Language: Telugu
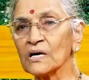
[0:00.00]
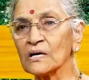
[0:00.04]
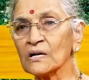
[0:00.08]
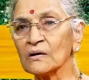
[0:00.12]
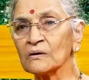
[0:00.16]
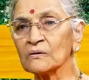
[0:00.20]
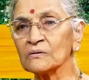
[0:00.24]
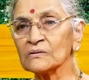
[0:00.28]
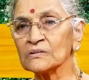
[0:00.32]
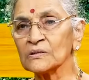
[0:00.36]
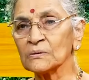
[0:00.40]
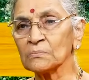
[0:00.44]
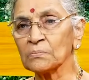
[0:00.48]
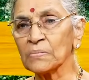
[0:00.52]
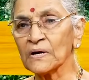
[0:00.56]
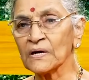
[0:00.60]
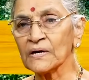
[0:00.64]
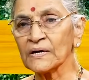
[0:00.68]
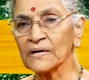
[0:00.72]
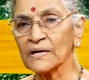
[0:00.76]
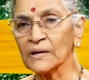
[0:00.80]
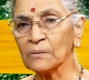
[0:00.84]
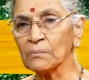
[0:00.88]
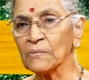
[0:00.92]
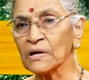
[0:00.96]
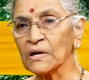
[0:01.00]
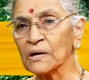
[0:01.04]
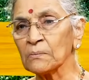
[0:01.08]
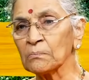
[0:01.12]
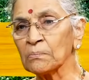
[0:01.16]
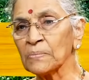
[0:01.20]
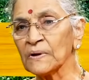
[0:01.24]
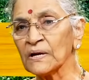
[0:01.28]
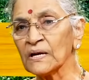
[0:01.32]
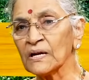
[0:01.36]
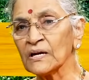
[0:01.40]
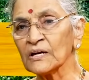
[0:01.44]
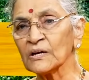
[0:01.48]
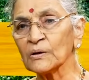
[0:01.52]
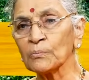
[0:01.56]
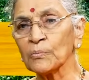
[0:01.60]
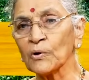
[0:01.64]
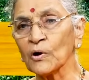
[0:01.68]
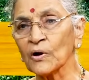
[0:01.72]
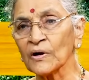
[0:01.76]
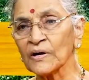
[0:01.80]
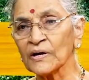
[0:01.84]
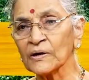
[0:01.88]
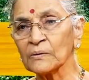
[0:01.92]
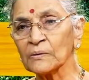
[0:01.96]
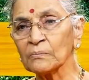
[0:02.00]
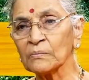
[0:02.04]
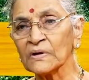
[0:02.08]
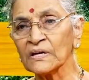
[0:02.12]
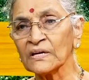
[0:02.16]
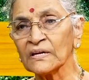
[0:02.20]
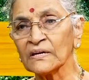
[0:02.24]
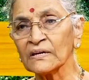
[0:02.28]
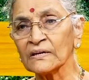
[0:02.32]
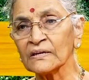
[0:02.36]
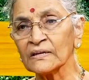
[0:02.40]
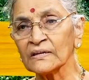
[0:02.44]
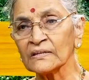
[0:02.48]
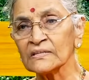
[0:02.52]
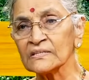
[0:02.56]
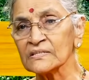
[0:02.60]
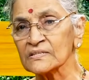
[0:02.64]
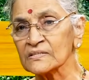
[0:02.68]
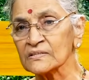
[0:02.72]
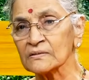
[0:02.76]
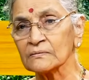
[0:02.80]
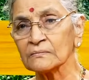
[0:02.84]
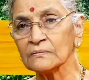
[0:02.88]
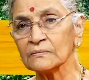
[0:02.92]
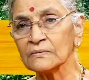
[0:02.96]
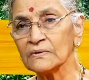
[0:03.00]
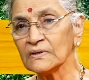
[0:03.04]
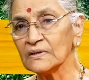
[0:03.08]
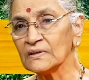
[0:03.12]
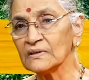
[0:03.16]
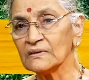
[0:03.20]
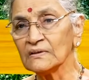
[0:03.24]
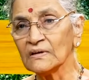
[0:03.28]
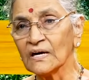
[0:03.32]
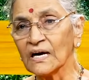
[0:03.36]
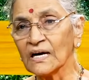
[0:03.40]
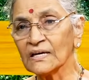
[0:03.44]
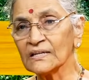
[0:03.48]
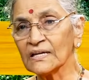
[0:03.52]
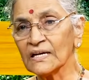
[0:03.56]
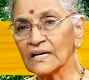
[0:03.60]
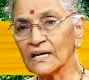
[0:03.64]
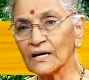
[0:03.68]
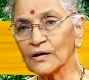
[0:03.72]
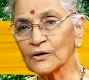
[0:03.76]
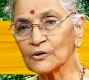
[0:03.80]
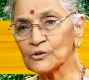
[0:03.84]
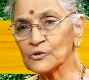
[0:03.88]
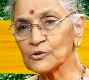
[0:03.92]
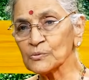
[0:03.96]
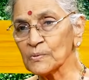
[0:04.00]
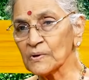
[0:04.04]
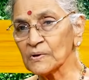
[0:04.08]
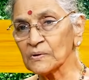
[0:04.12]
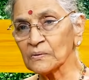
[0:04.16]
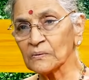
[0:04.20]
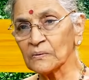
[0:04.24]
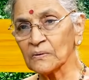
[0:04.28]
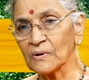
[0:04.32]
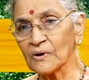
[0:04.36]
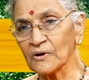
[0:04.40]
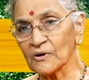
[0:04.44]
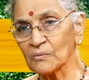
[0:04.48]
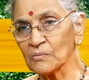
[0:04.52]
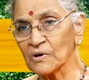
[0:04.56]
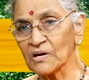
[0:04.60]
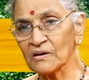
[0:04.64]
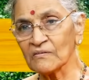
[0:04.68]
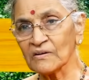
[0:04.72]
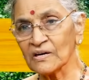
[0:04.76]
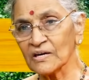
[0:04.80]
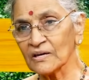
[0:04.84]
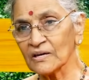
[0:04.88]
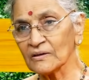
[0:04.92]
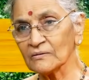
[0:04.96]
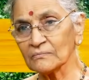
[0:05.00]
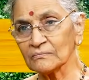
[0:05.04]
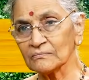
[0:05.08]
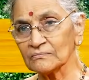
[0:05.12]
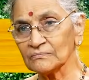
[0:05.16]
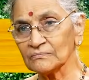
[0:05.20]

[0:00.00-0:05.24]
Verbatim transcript: మాటల్లో చెప్పాలంటే మనం పిల్లలకి పాకెట్ మనీ అనేది ఇస్తాం అది ఎలా ఖర్చు పెట్టుకున్నారో మనం అడగం